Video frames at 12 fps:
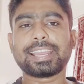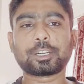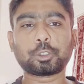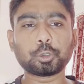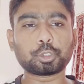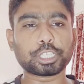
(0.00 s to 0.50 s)

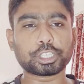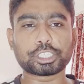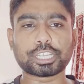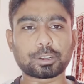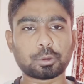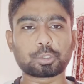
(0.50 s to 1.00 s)
একটু
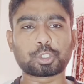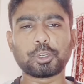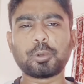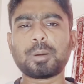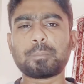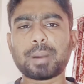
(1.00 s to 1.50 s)
চেষ্টা
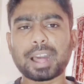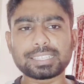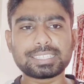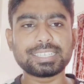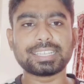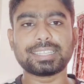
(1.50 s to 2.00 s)
করছিল বা
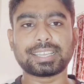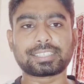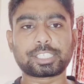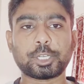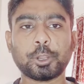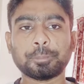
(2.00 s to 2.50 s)
বাজিয়ে
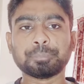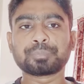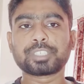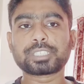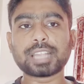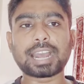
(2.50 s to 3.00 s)
দেখছিল
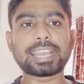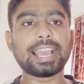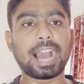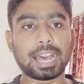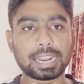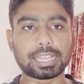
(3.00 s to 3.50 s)
যে
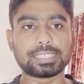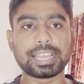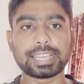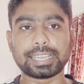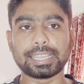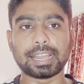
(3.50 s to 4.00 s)
তাকে আনা
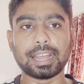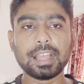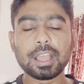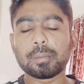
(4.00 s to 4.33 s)
যায় কিনা